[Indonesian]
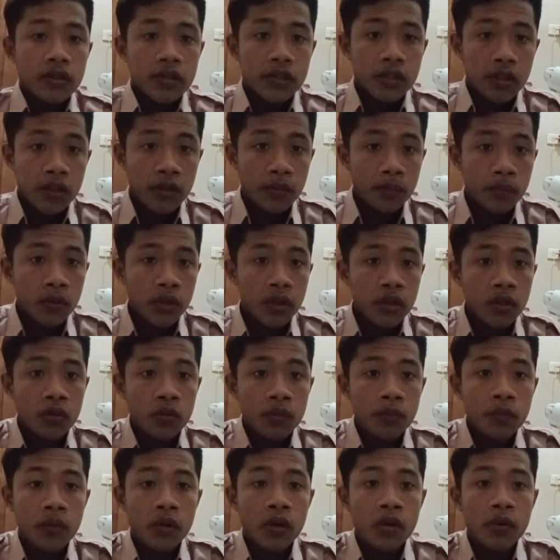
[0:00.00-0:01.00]

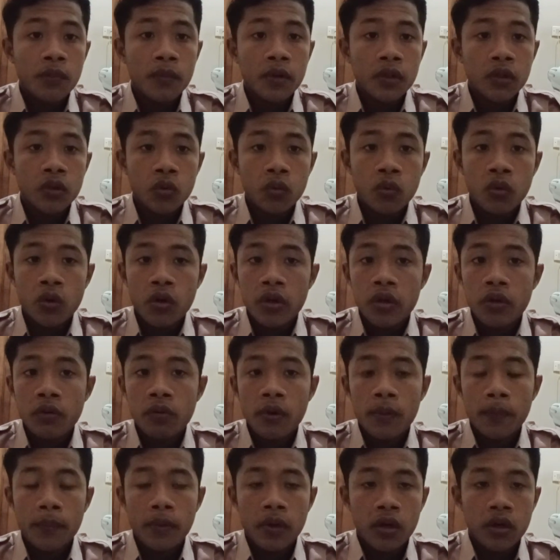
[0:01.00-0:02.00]
Assalamualaikum
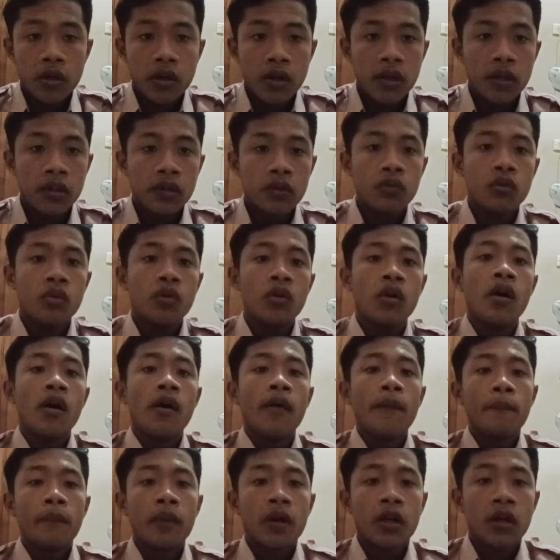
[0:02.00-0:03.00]
warahmatullahi wabarakatuh
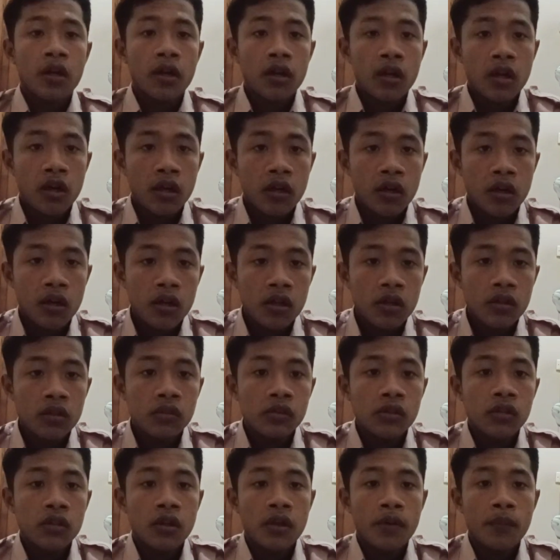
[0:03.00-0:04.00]
Perkenalkan,
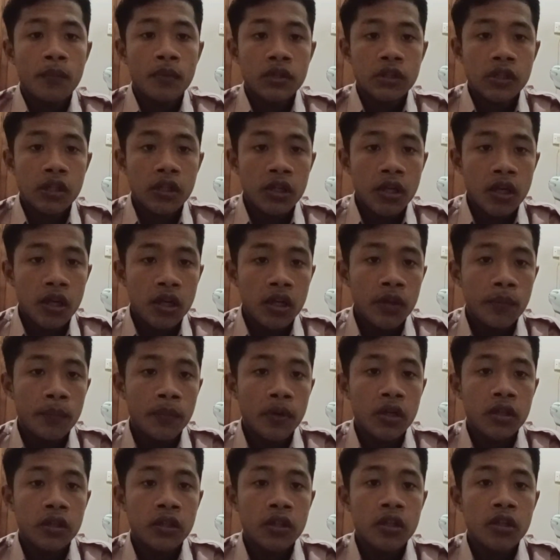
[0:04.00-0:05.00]
nama saya Ali
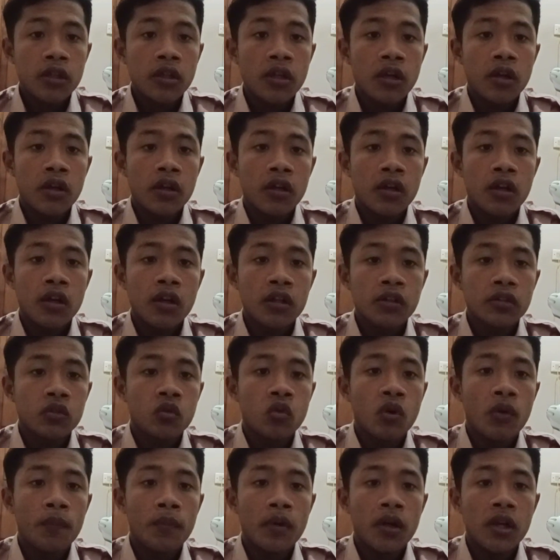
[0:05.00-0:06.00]
Marti dari kelas
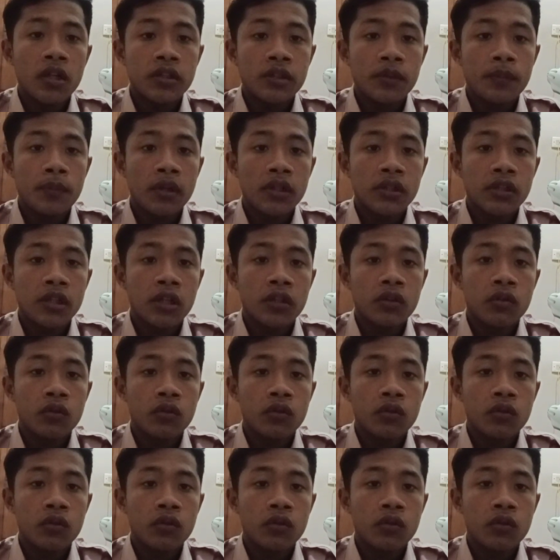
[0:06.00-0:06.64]
12 IPA